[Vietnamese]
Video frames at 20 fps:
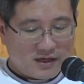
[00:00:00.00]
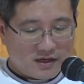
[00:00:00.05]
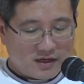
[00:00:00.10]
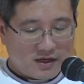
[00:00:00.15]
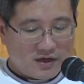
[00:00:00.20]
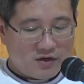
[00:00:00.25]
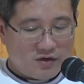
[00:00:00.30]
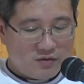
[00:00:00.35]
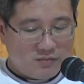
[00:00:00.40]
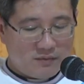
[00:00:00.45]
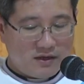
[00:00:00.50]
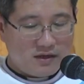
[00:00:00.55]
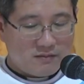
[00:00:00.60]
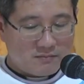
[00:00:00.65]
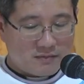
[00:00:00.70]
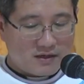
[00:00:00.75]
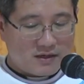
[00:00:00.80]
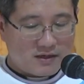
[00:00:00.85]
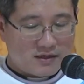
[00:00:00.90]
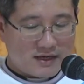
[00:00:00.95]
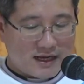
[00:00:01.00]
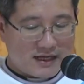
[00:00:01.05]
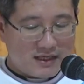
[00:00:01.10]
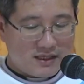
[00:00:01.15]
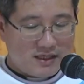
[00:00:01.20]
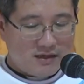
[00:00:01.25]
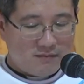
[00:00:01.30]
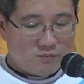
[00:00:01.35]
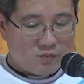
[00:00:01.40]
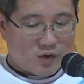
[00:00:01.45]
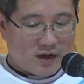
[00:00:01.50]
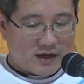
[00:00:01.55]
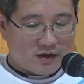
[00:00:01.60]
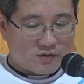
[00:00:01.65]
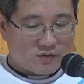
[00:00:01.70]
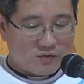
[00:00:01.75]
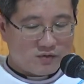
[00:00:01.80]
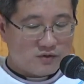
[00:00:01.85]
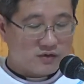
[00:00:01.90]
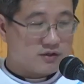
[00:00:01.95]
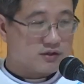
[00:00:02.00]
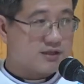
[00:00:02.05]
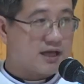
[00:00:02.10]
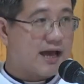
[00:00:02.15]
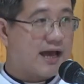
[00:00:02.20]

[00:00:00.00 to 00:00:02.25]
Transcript: Gia-kêu biết mình đã chiếm đoạt của người